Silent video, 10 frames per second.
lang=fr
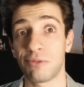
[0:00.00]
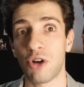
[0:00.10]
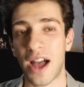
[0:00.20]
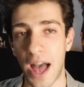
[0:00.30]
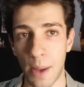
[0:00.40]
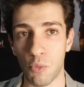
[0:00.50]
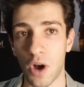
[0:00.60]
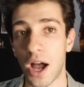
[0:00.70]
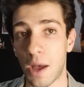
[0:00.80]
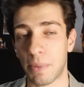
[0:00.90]
voire un
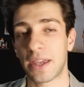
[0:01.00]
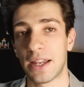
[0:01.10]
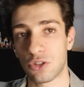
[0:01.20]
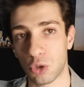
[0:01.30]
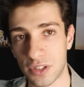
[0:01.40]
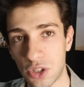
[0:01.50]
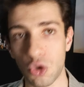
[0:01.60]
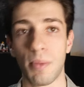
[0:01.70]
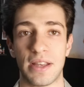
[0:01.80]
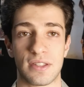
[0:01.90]
mois après la sortie
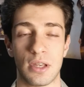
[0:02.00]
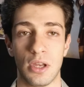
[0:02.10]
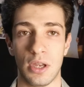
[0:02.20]
de base.